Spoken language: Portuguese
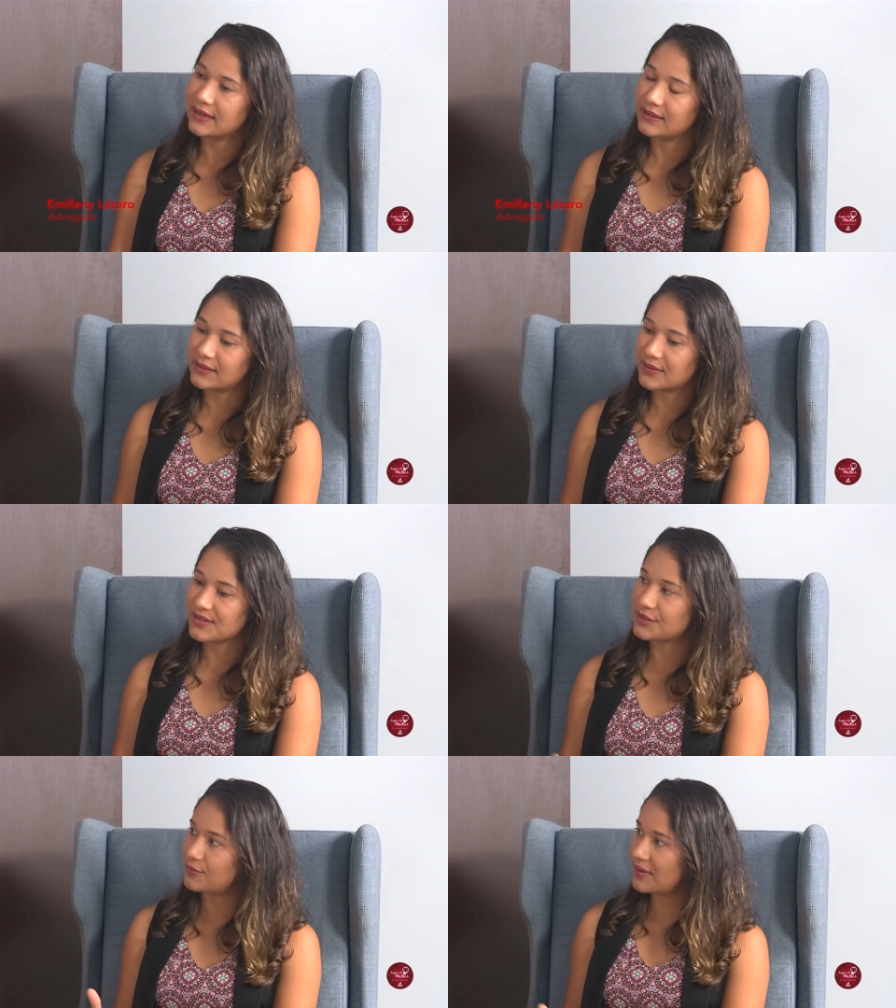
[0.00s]
Então
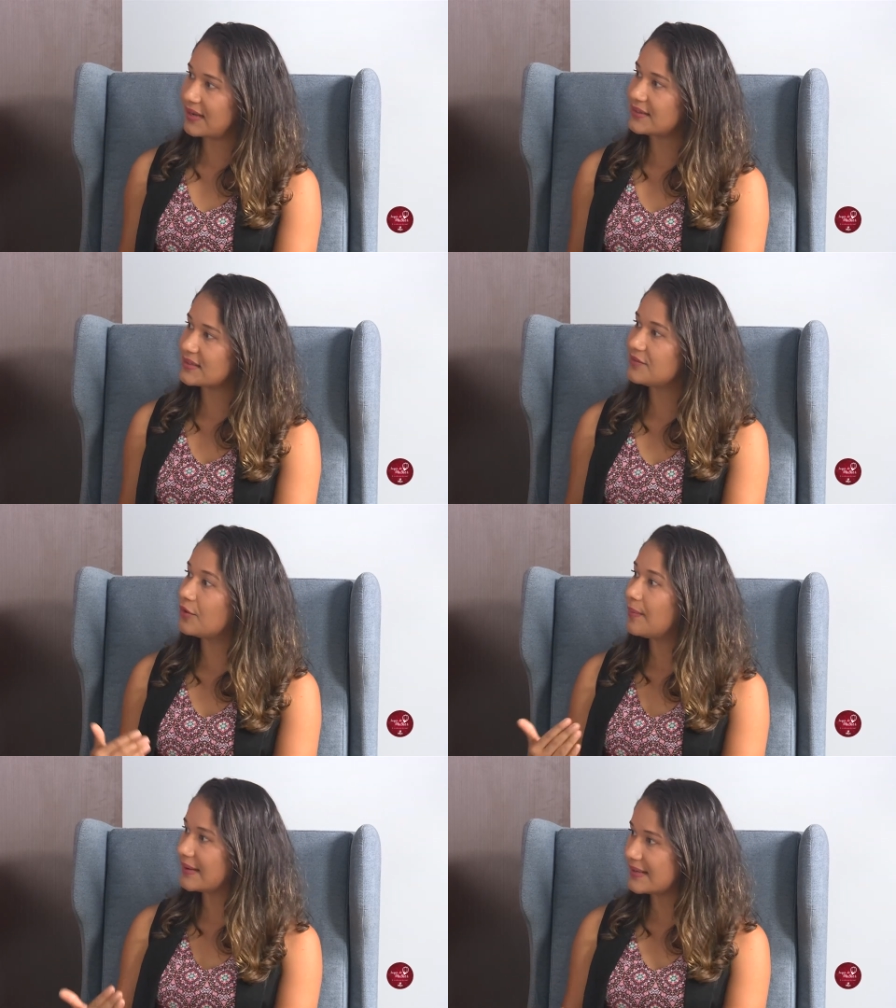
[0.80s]
as advogadas que
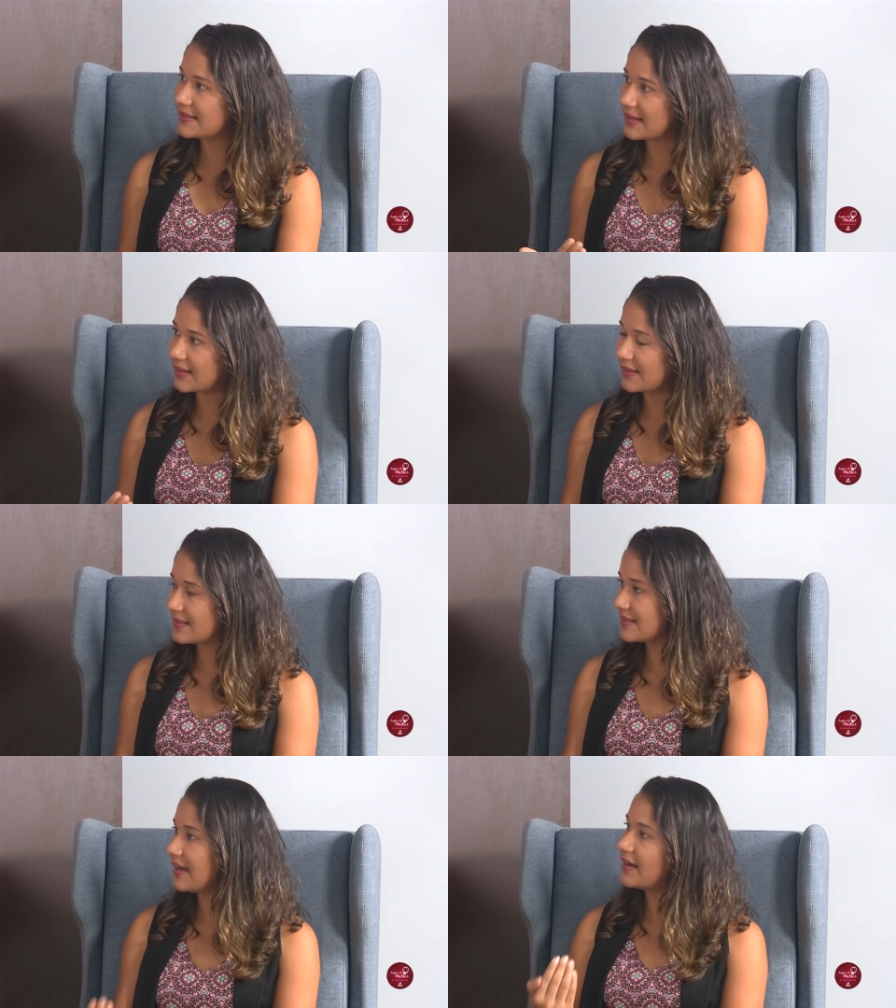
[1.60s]
vão palestrar,
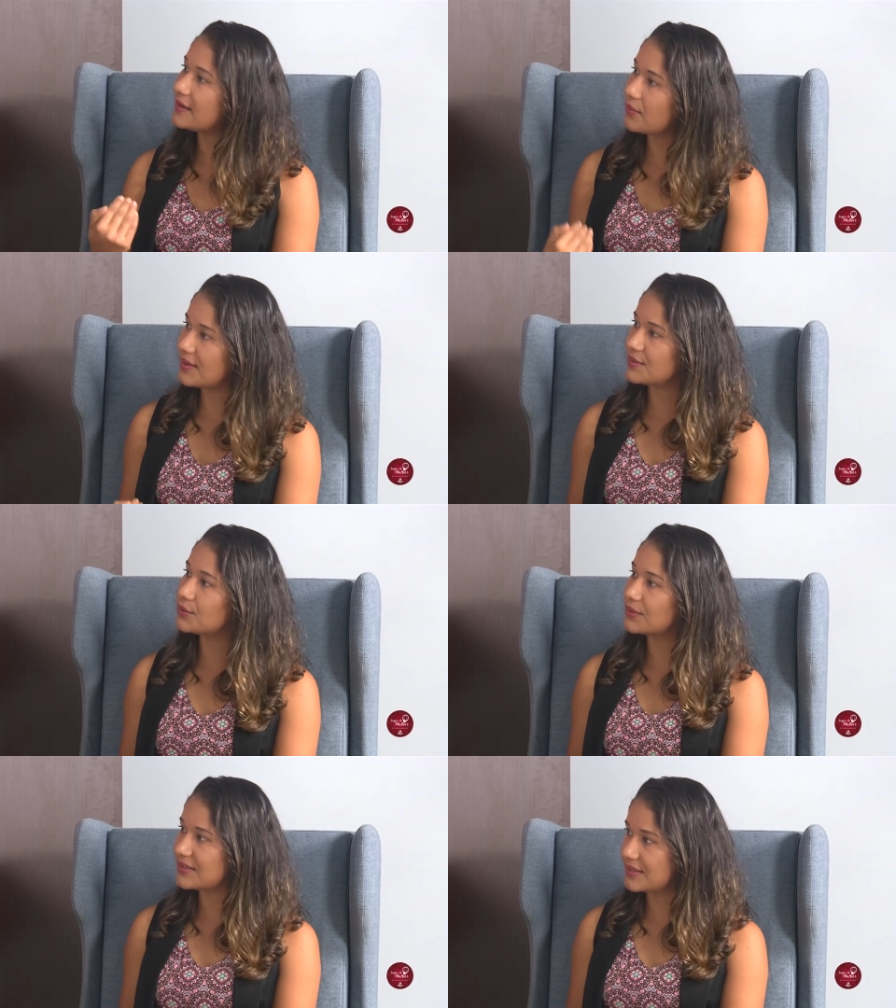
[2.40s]
elas saem quase
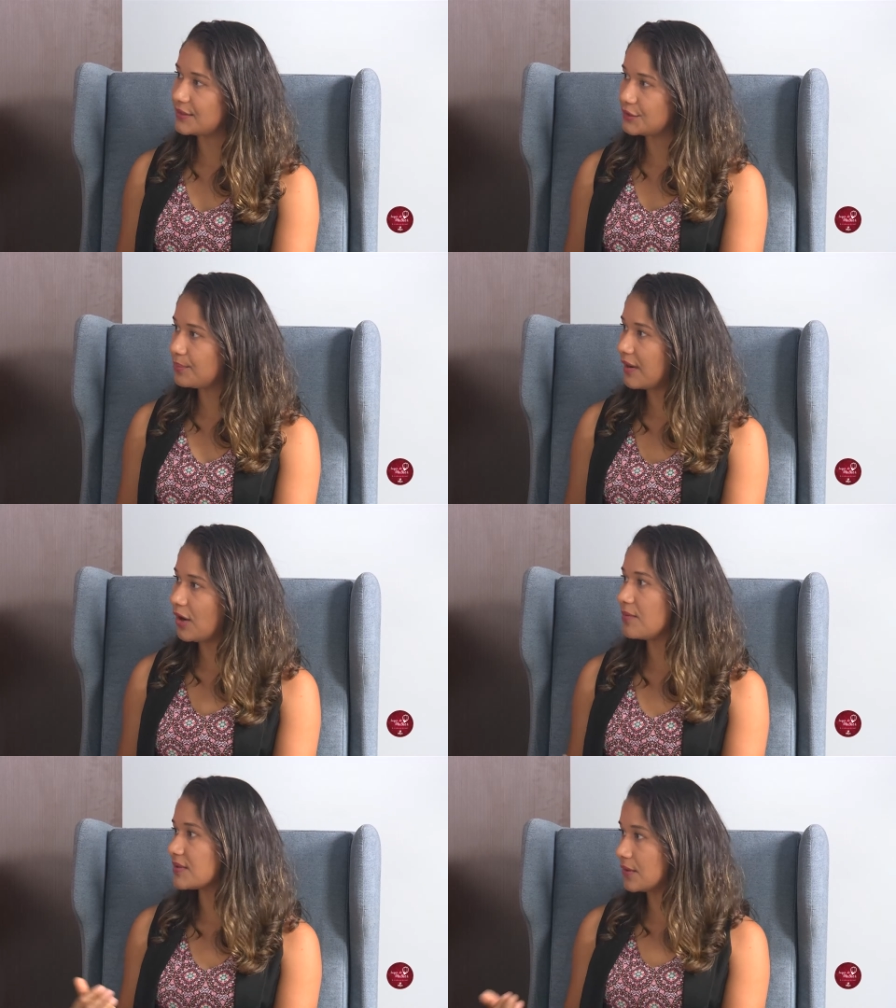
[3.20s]
todas aqui de
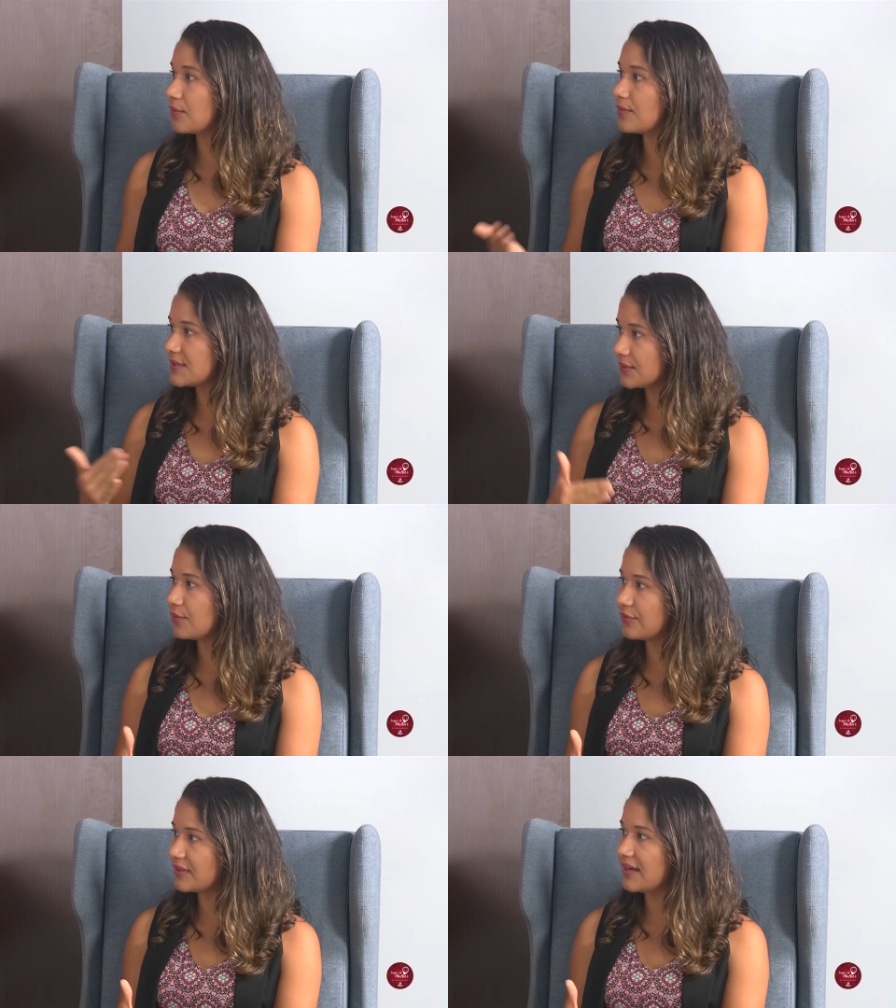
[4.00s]
Palmas, algumas são
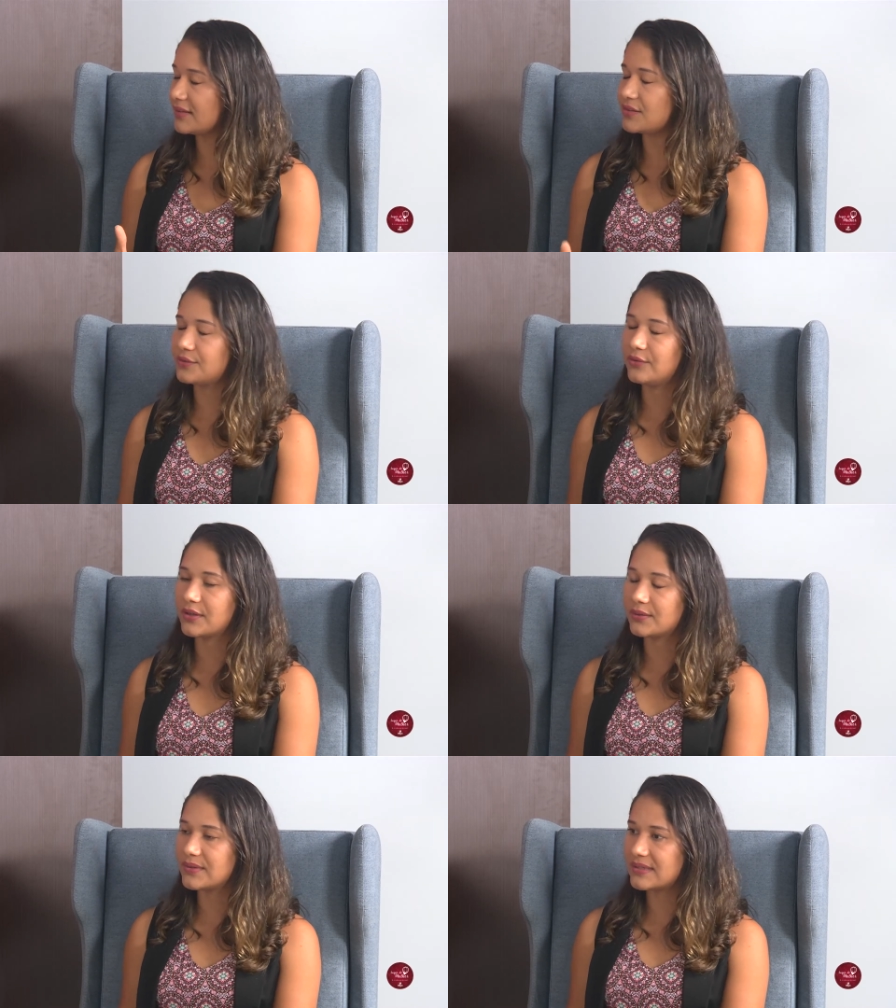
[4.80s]
convidadas de
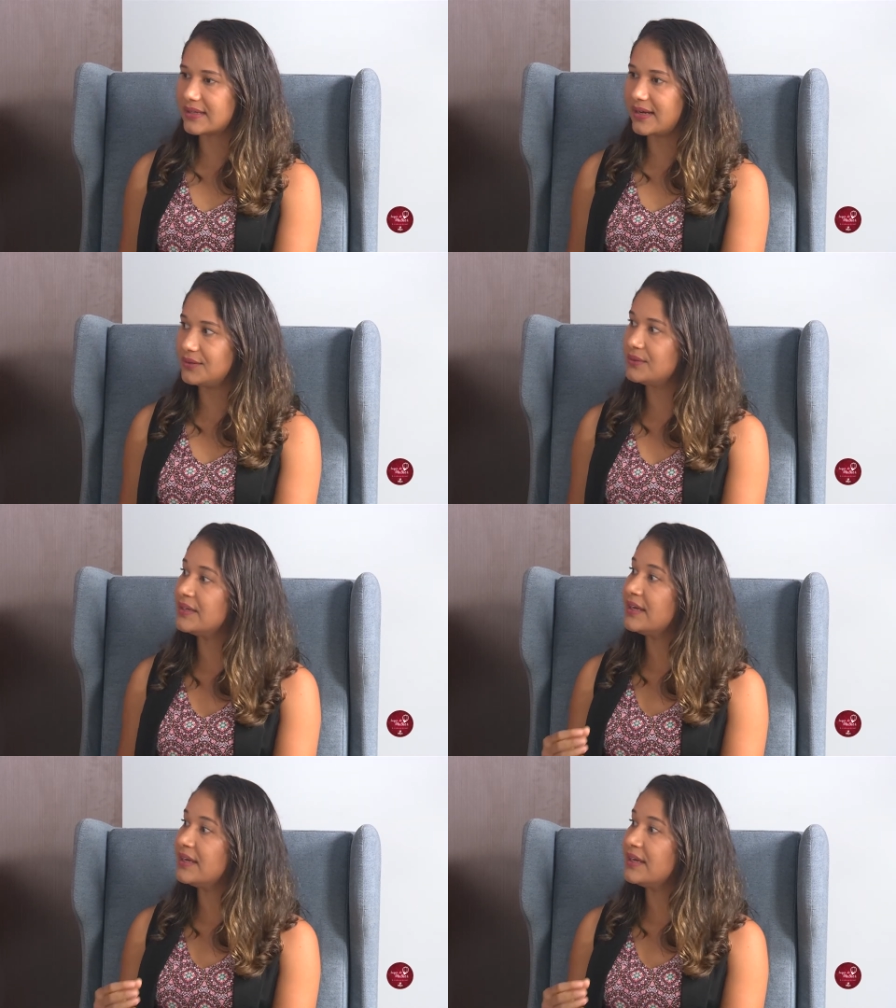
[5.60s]
fora do estado